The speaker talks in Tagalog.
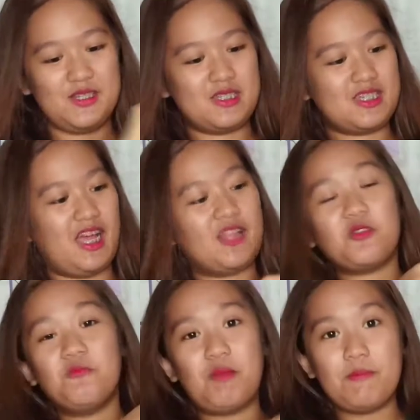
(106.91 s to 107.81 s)
Tsaka itong
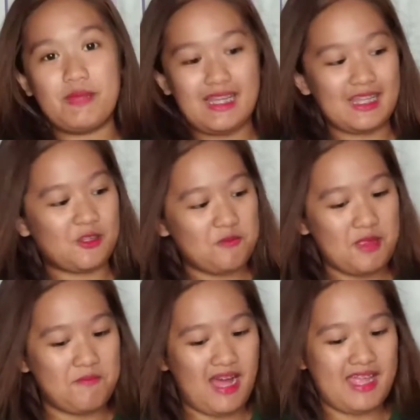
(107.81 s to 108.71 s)
papel na to, may
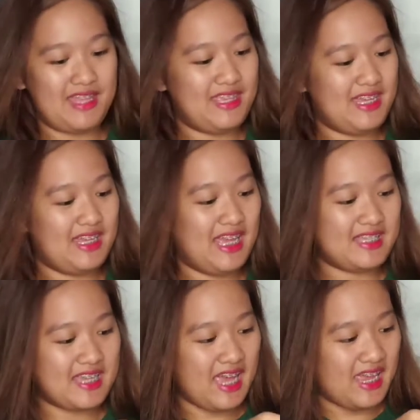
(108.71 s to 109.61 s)
bayad yan guys.
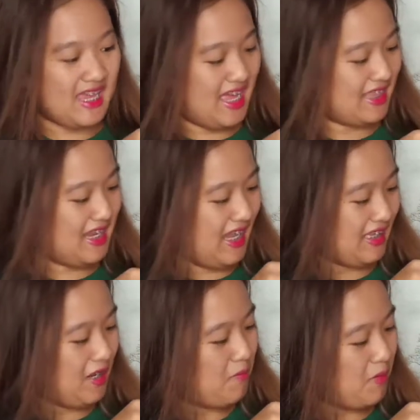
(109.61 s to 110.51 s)
Kaya ingatan natin
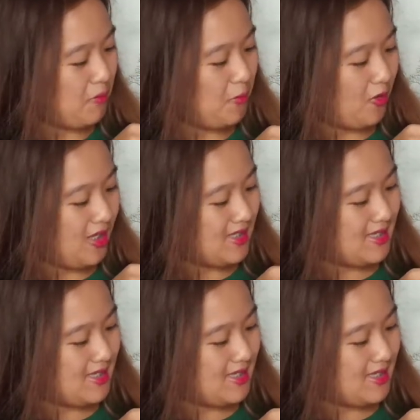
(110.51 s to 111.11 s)
ang pagbukas.